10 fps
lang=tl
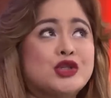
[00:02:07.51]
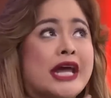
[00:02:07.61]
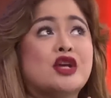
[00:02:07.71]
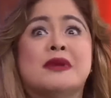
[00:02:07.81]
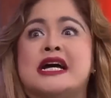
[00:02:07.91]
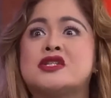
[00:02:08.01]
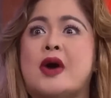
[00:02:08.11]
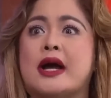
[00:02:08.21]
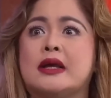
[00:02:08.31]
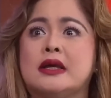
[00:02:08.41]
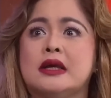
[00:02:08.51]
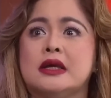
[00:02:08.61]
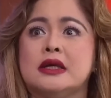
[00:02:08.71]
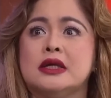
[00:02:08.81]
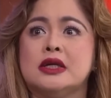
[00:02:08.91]
Kunyari yung mga aswang.
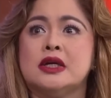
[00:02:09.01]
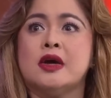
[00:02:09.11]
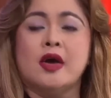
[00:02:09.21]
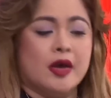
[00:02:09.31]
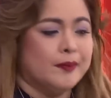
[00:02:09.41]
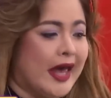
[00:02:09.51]
Okay.